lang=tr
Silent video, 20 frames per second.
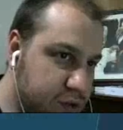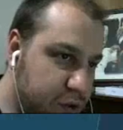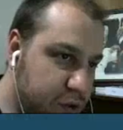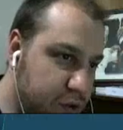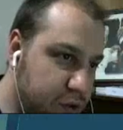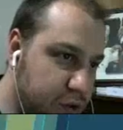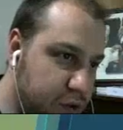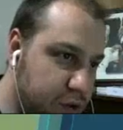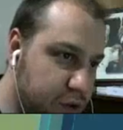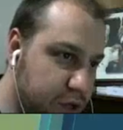
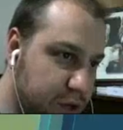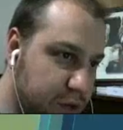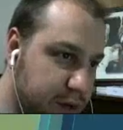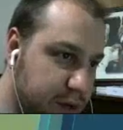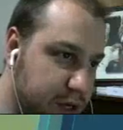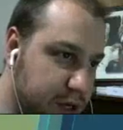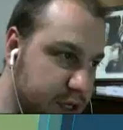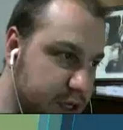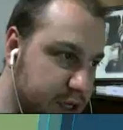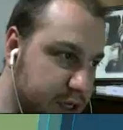Onu da
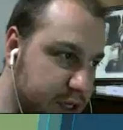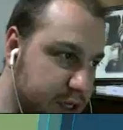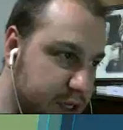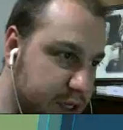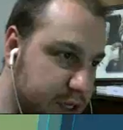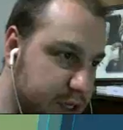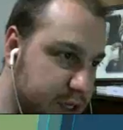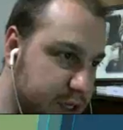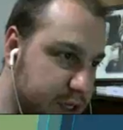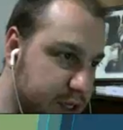
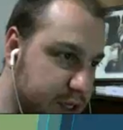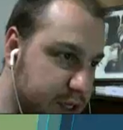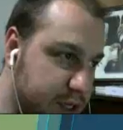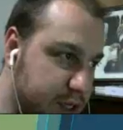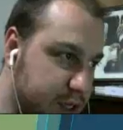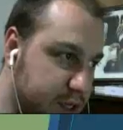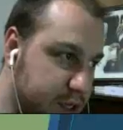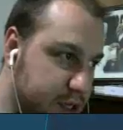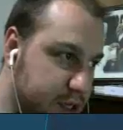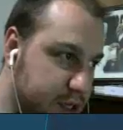bakacağız.
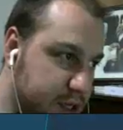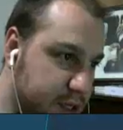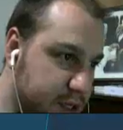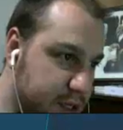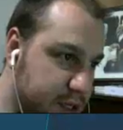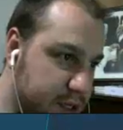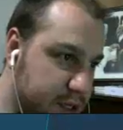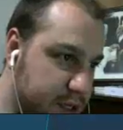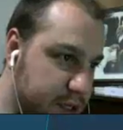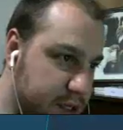
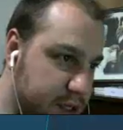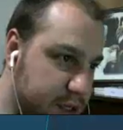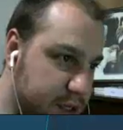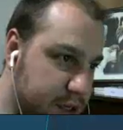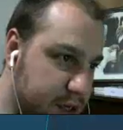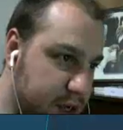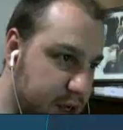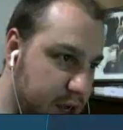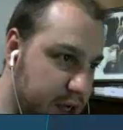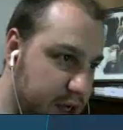
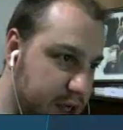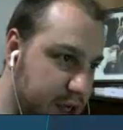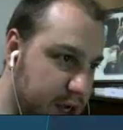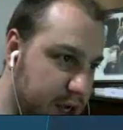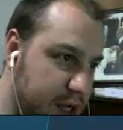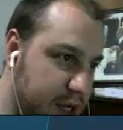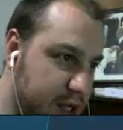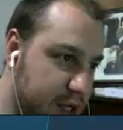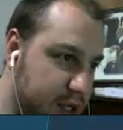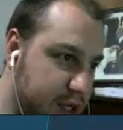Kaç
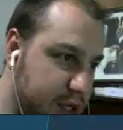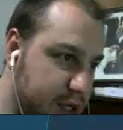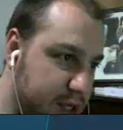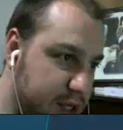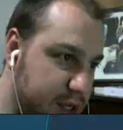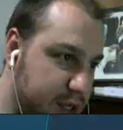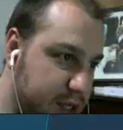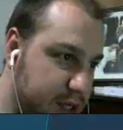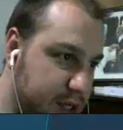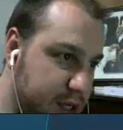tane taş
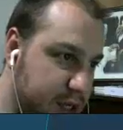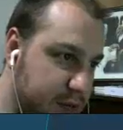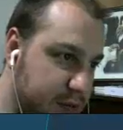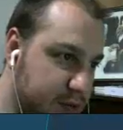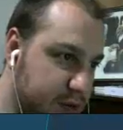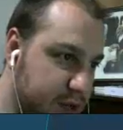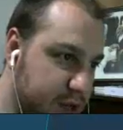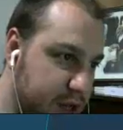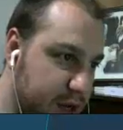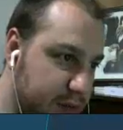isteyecek
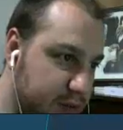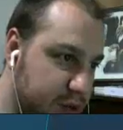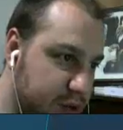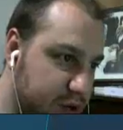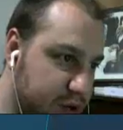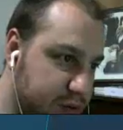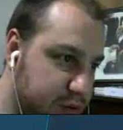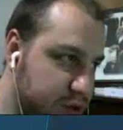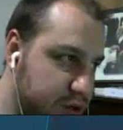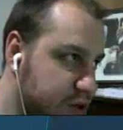bunlar. Boş boş